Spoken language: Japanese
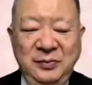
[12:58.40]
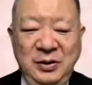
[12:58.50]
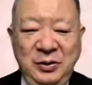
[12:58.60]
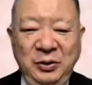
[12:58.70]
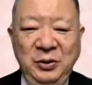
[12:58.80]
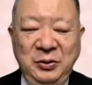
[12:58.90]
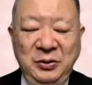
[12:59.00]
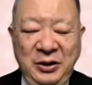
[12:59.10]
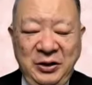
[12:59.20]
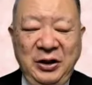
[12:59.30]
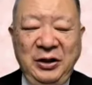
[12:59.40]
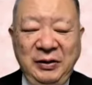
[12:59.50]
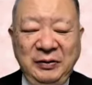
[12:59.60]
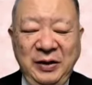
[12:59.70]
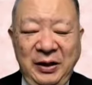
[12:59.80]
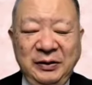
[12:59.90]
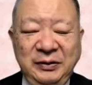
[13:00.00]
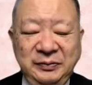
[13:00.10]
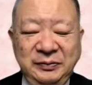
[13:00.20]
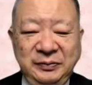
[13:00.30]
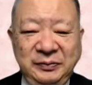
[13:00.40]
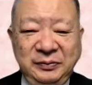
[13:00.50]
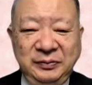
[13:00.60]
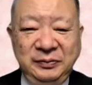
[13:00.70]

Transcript: じゃあなんで、はい、いい国を